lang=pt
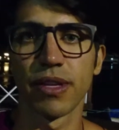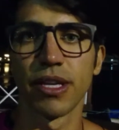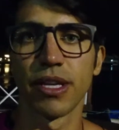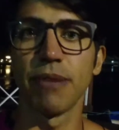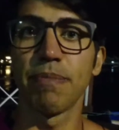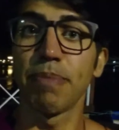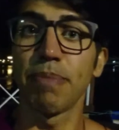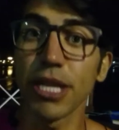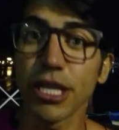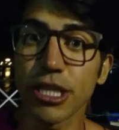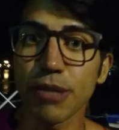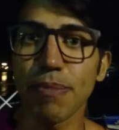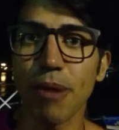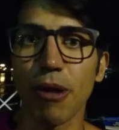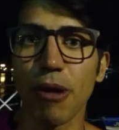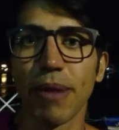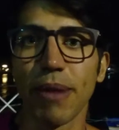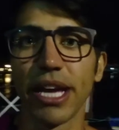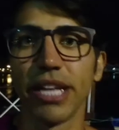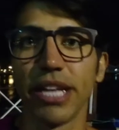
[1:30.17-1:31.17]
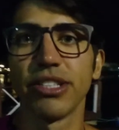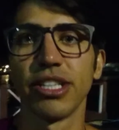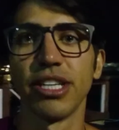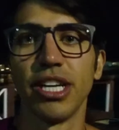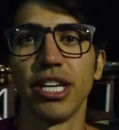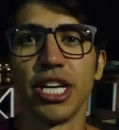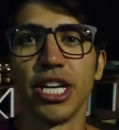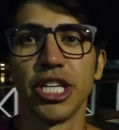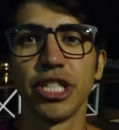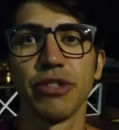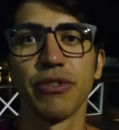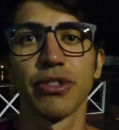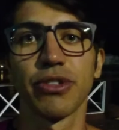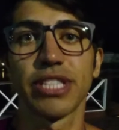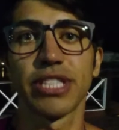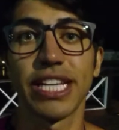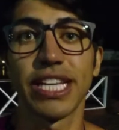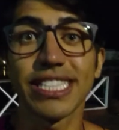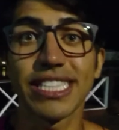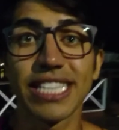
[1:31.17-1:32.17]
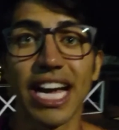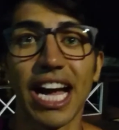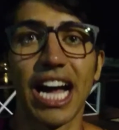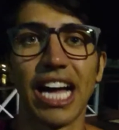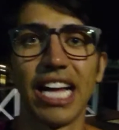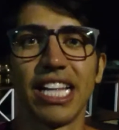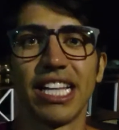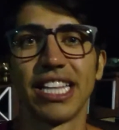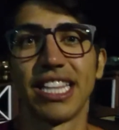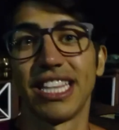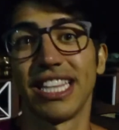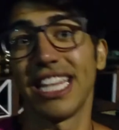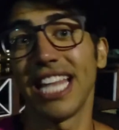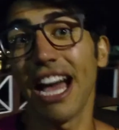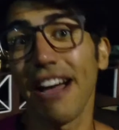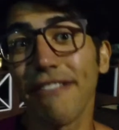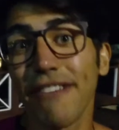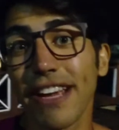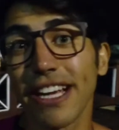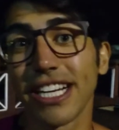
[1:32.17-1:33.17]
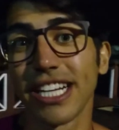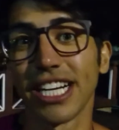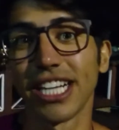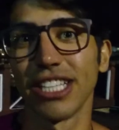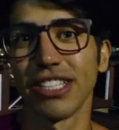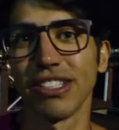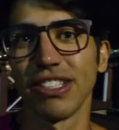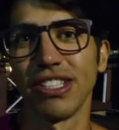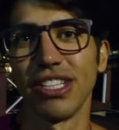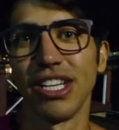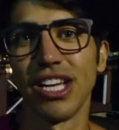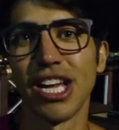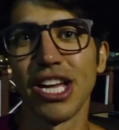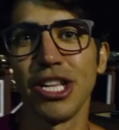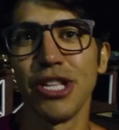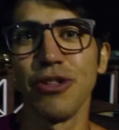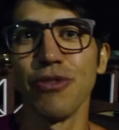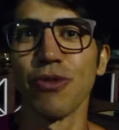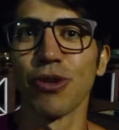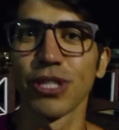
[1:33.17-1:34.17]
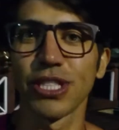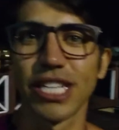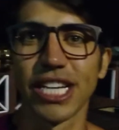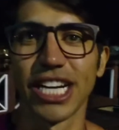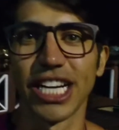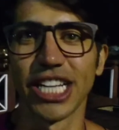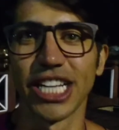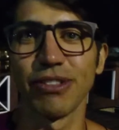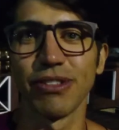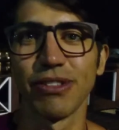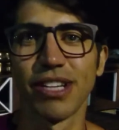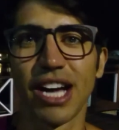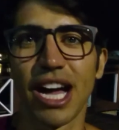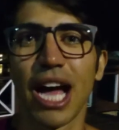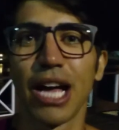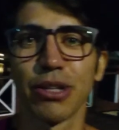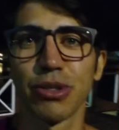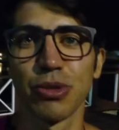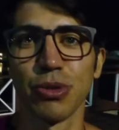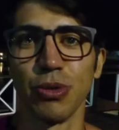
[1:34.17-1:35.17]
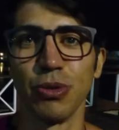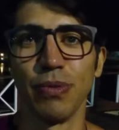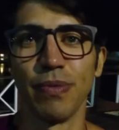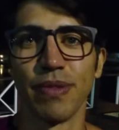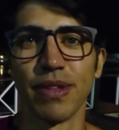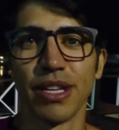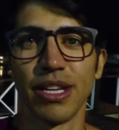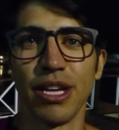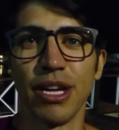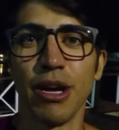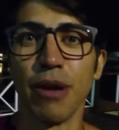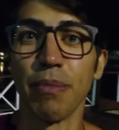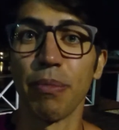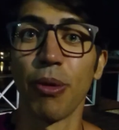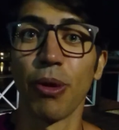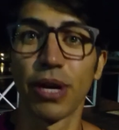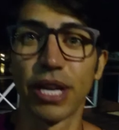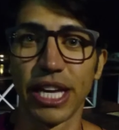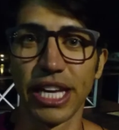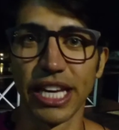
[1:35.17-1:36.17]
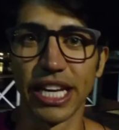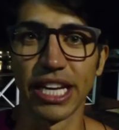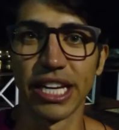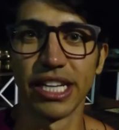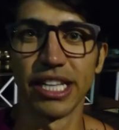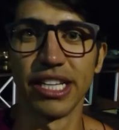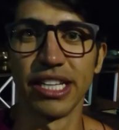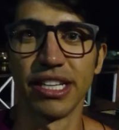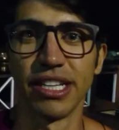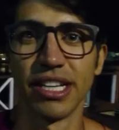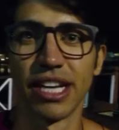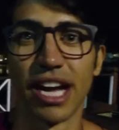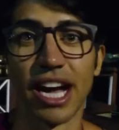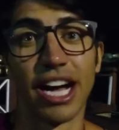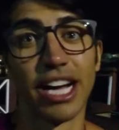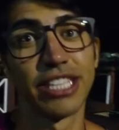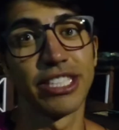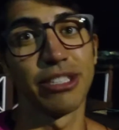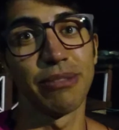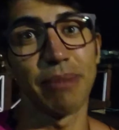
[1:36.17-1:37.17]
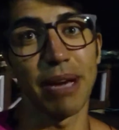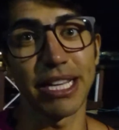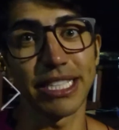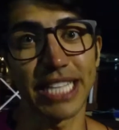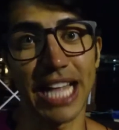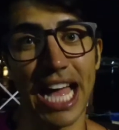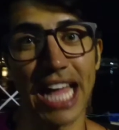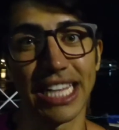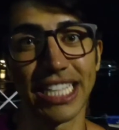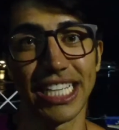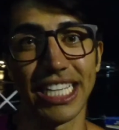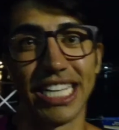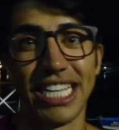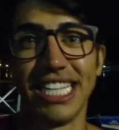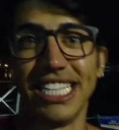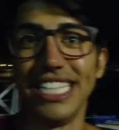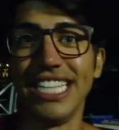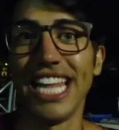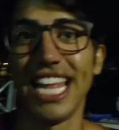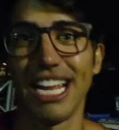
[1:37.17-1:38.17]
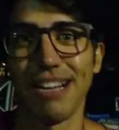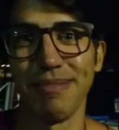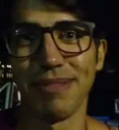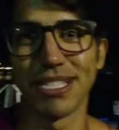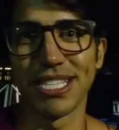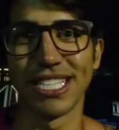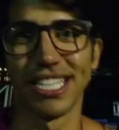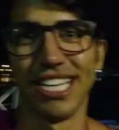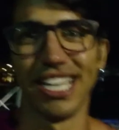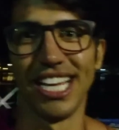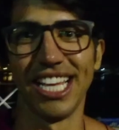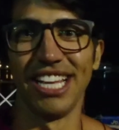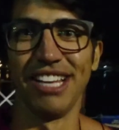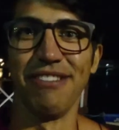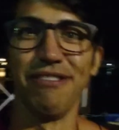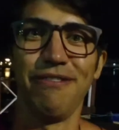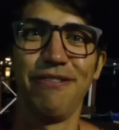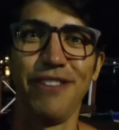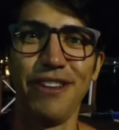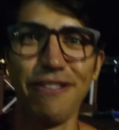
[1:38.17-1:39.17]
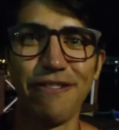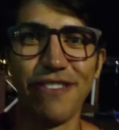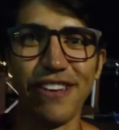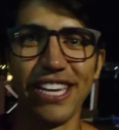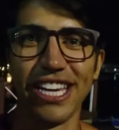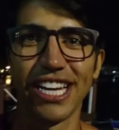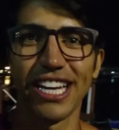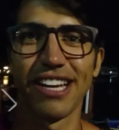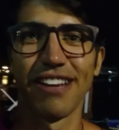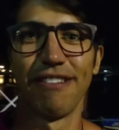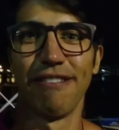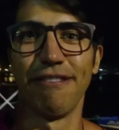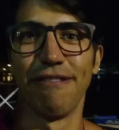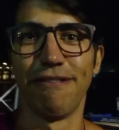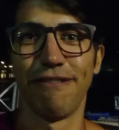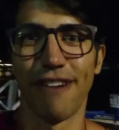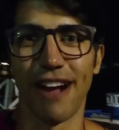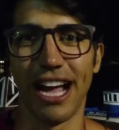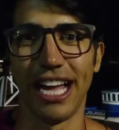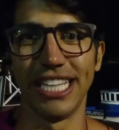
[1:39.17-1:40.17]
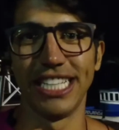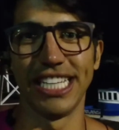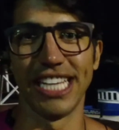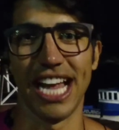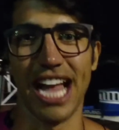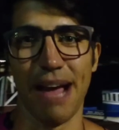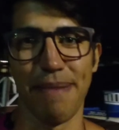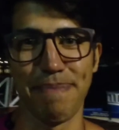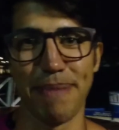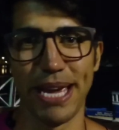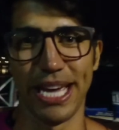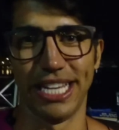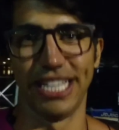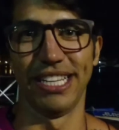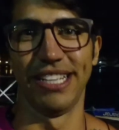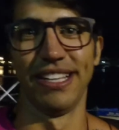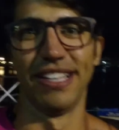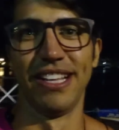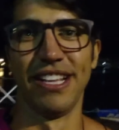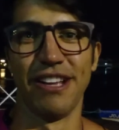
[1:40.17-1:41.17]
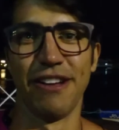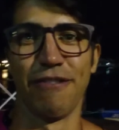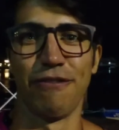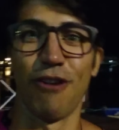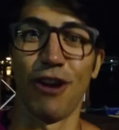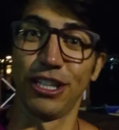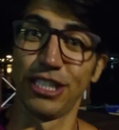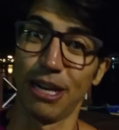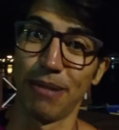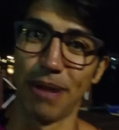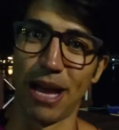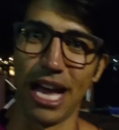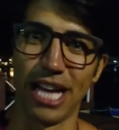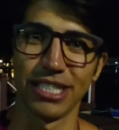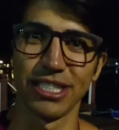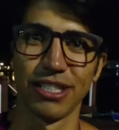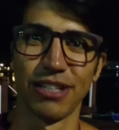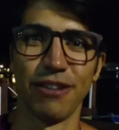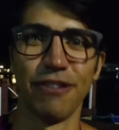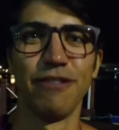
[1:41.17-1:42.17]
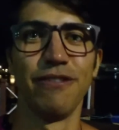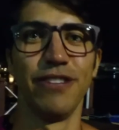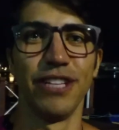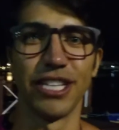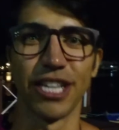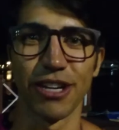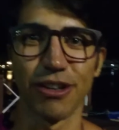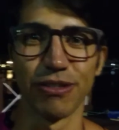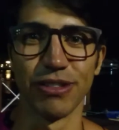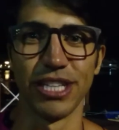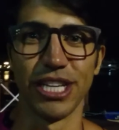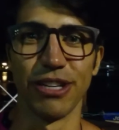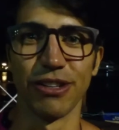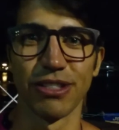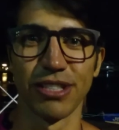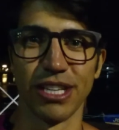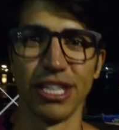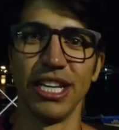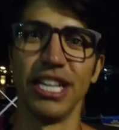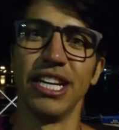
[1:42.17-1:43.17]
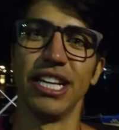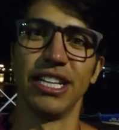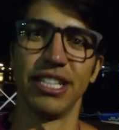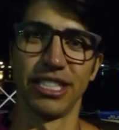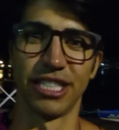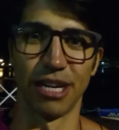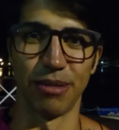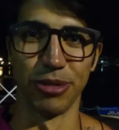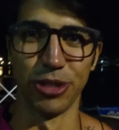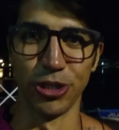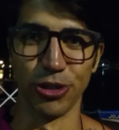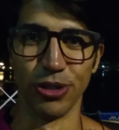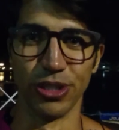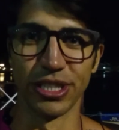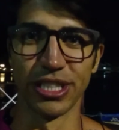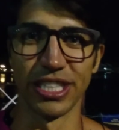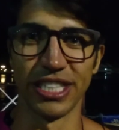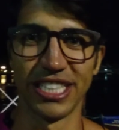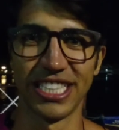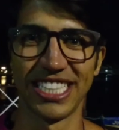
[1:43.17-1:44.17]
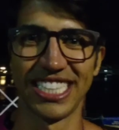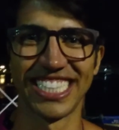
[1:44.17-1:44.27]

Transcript: e principalmente se você está navegando no oceano azul. Porque, antes de mais nada, lembre-se, viver vale a pena. Forte abraço, fiquem com Deus, tamo junto!